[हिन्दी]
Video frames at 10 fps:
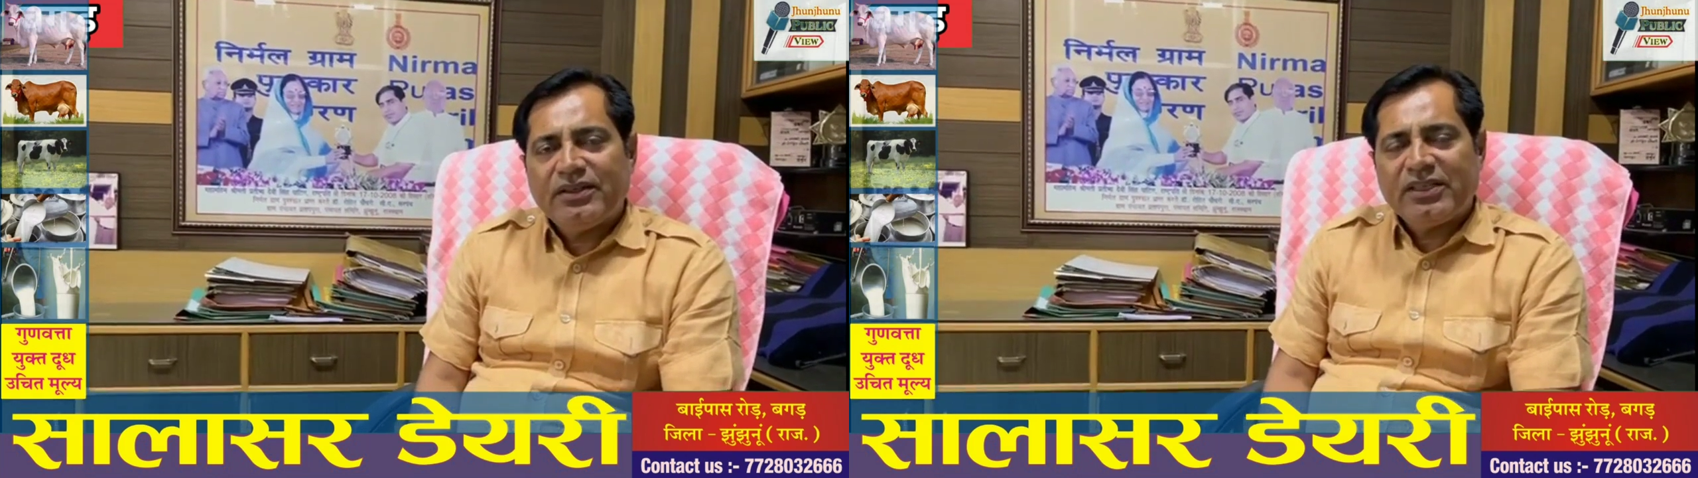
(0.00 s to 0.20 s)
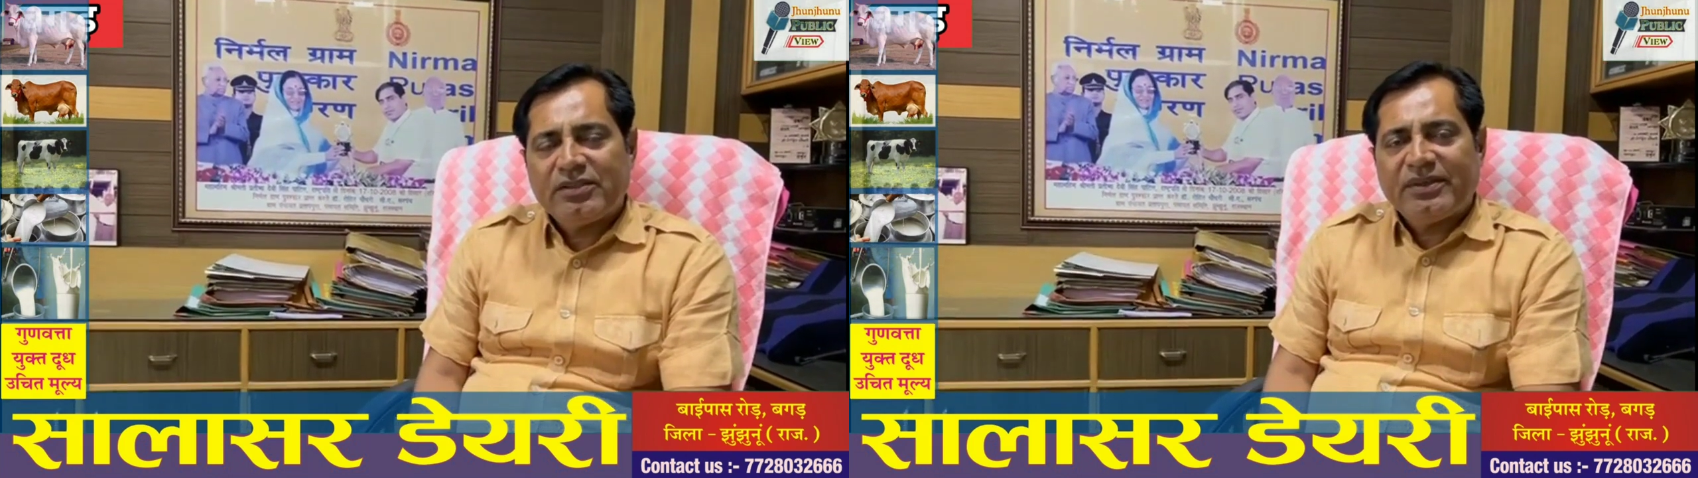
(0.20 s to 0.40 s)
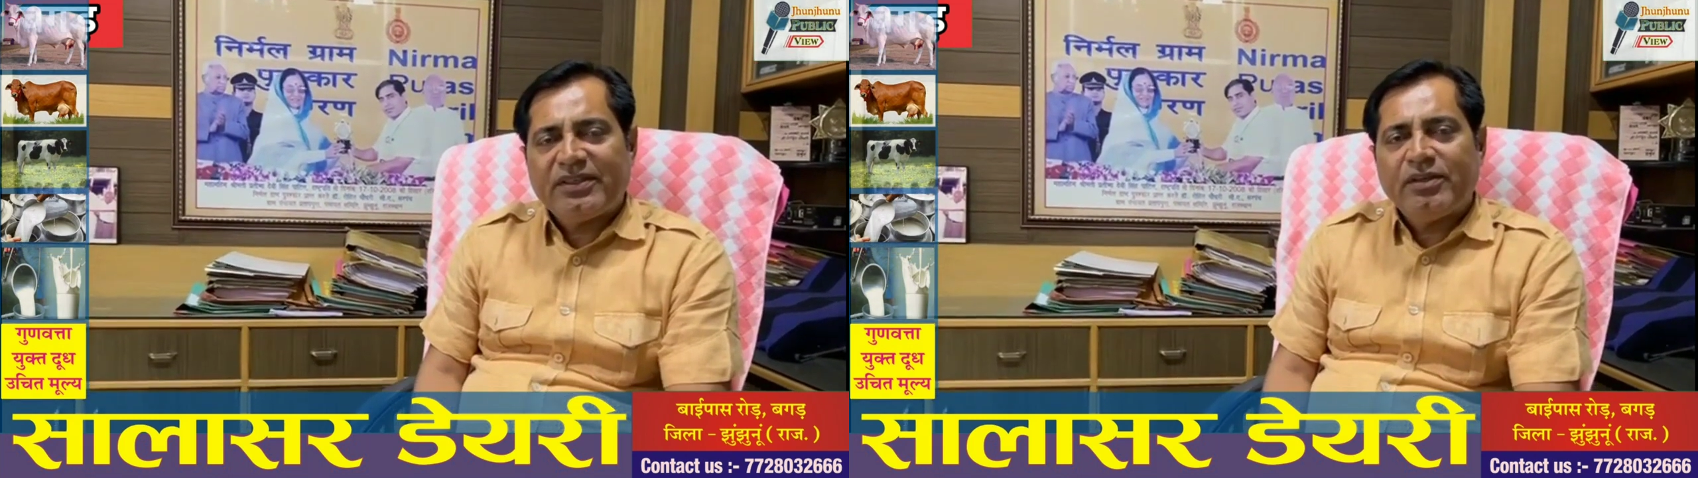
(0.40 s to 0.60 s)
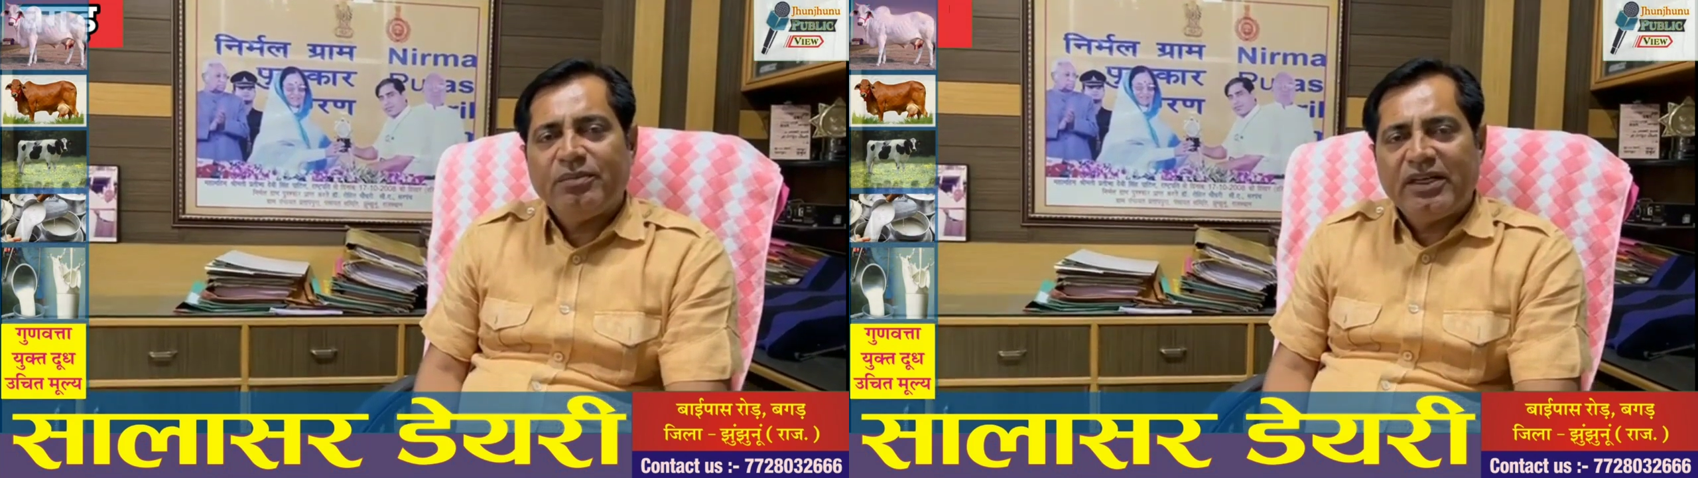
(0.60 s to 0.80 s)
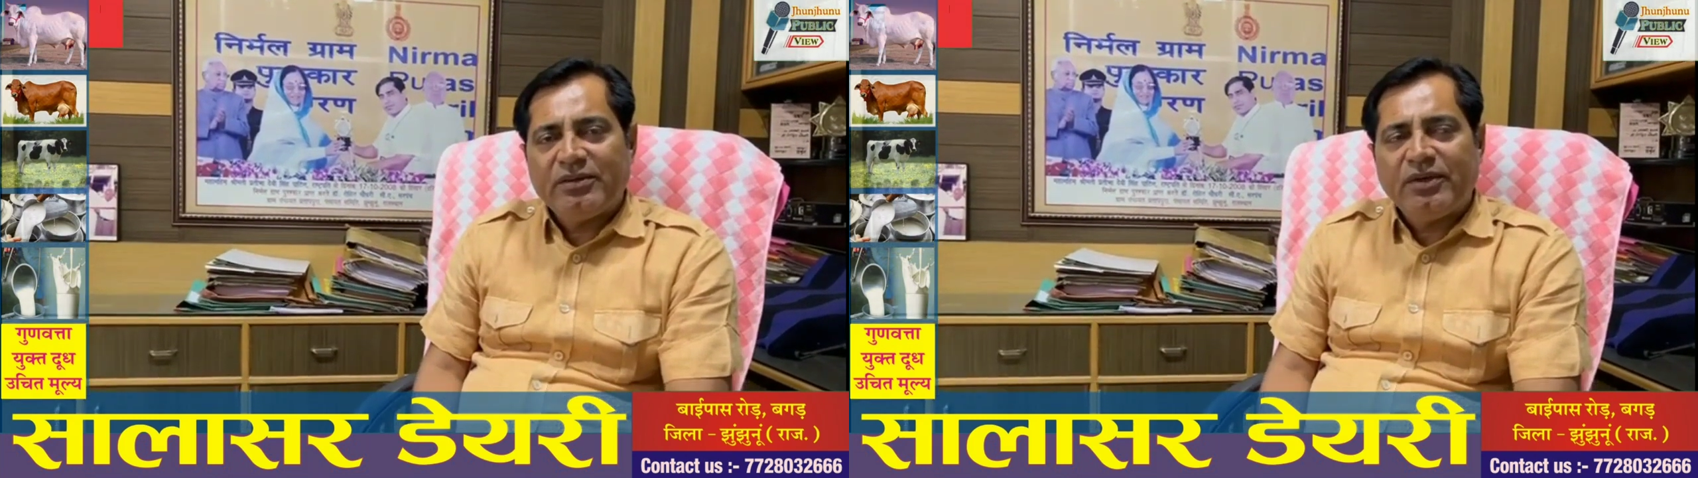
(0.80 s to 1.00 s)
रेस्पेक्टेड
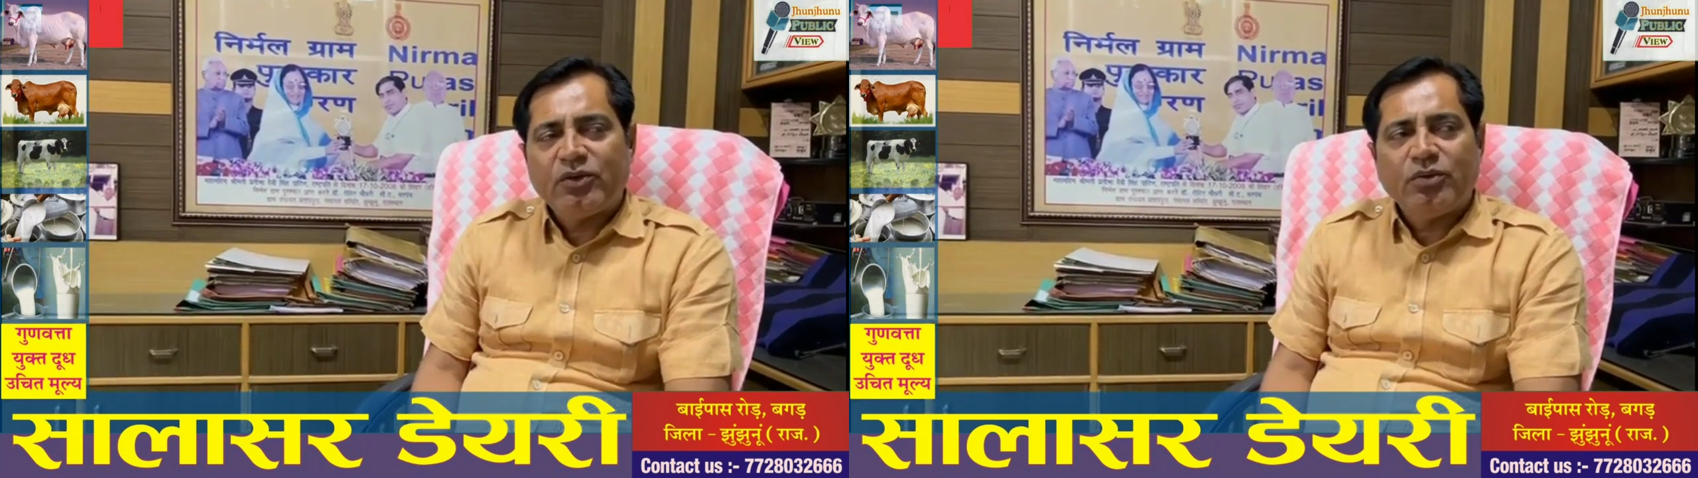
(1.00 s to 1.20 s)
मैनेजमेंट